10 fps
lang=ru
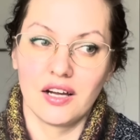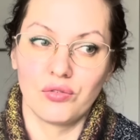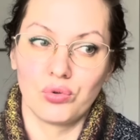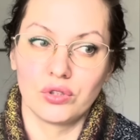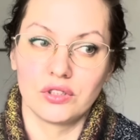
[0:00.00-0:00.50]

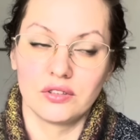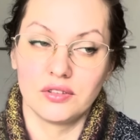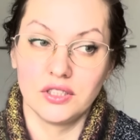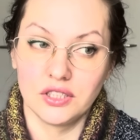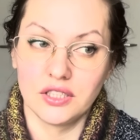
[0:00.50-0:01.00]
Вот,
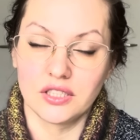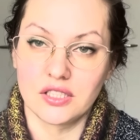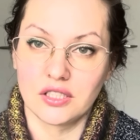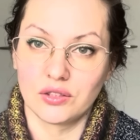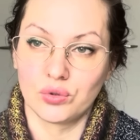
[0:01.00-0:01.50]

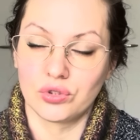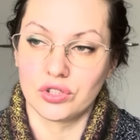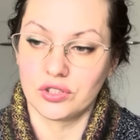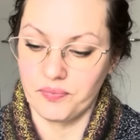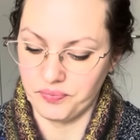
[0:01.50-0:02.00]
интересная
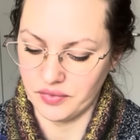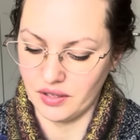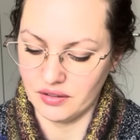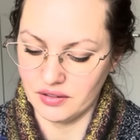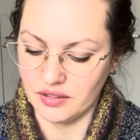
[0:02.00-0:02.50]
тоже э,
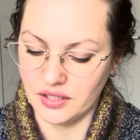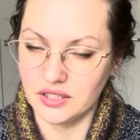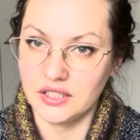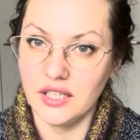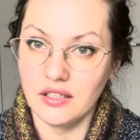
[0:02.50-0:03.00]

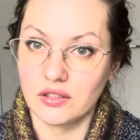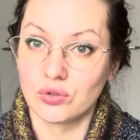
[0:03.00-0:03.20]
идея.